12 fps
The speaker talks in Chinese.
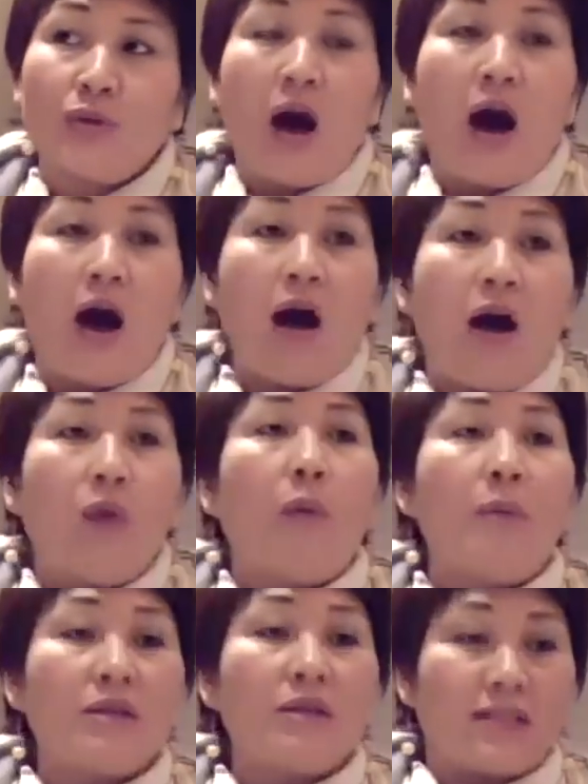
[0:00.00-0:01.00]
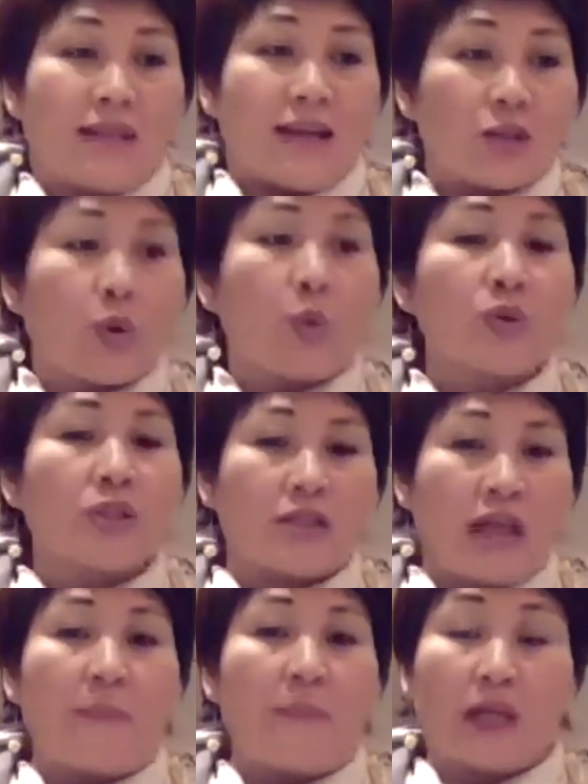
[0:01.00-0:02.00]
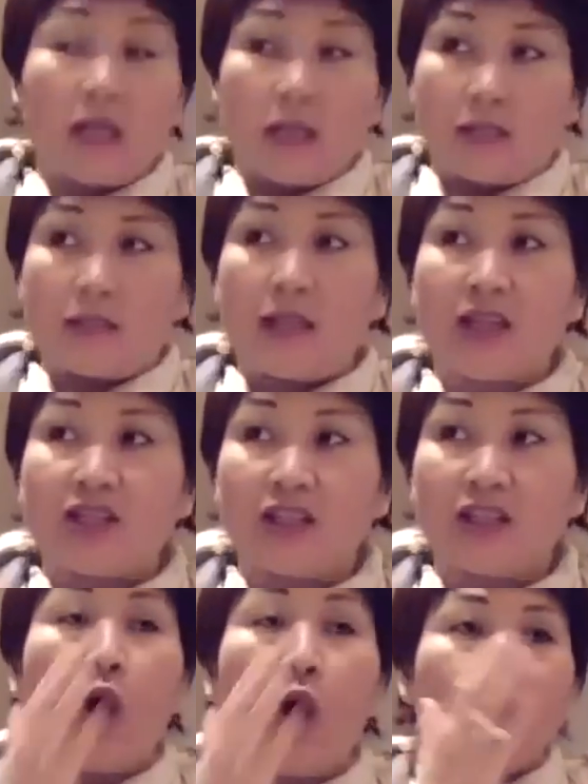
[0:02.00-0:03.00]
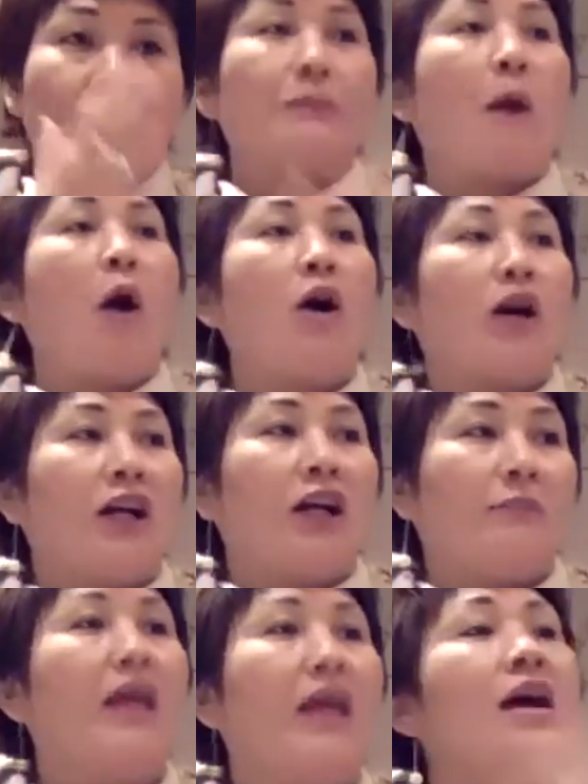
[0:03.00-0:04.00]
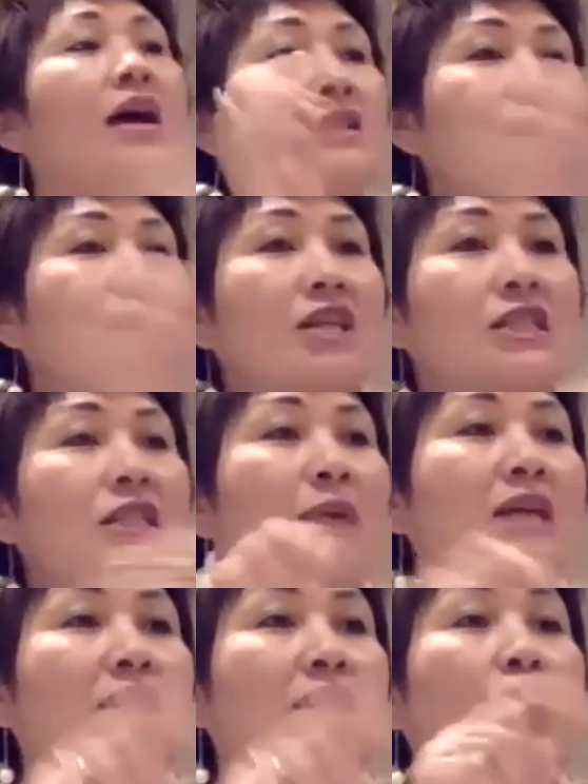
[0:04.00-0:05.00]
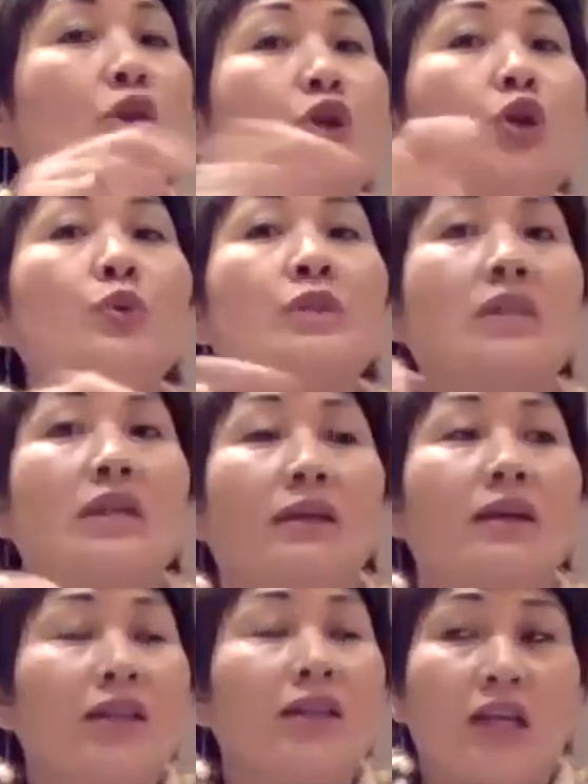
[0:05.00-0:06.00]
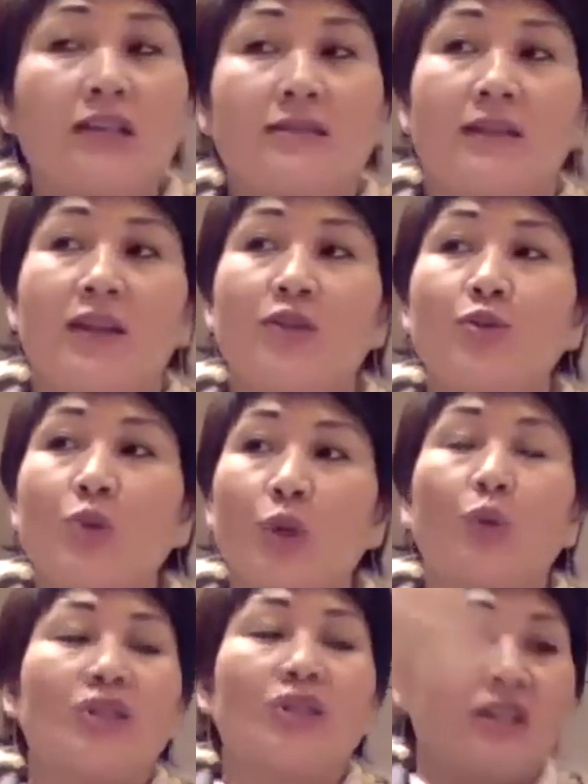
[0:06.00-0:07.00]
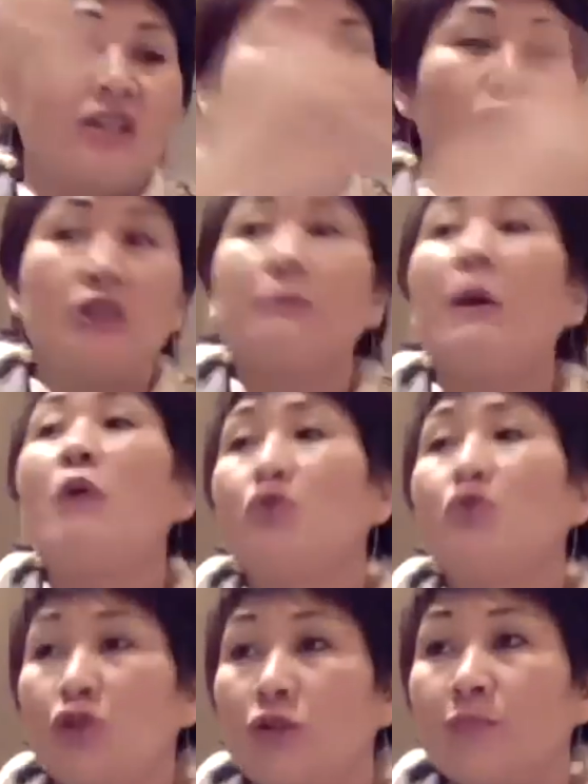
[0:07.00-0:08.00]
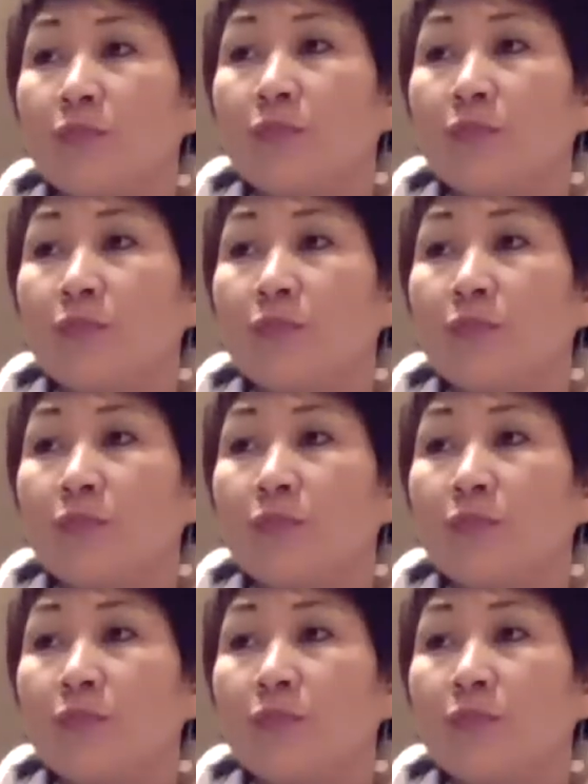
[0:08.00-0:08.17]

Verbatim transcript: 好，我们杰士公司的产品可以直接进到细胞核里面。现在市面上的 New Skin 也只能最多进到细胞质，